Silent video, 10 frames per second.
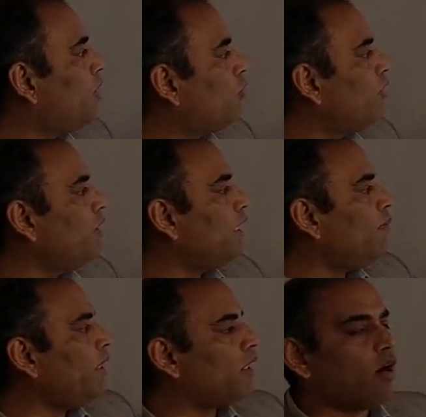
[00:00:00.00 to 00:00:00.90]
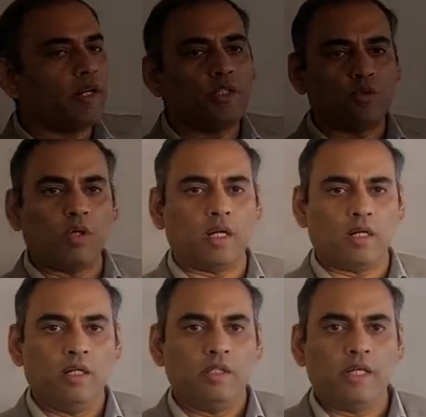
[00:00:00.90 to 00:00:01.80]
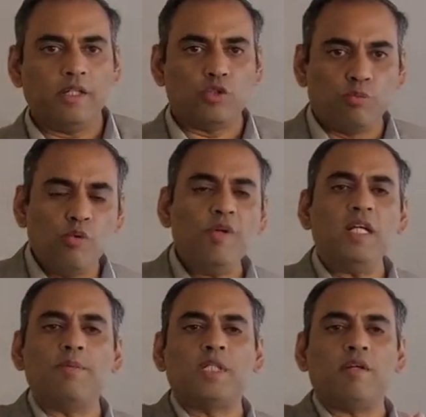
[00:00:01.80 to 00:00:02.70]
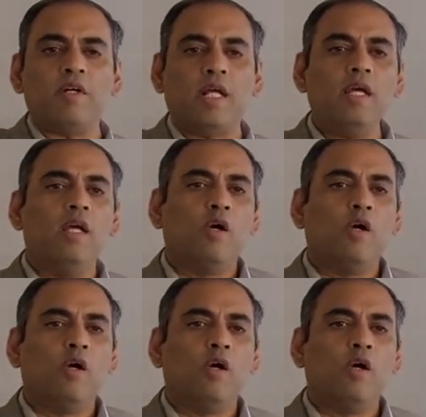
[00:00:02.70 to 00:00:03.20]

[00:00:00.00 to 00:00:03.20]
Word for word: बिटवीन देम अकॉर्डिंग टू हर यानी जो मूविंग ऑब्जर्वर है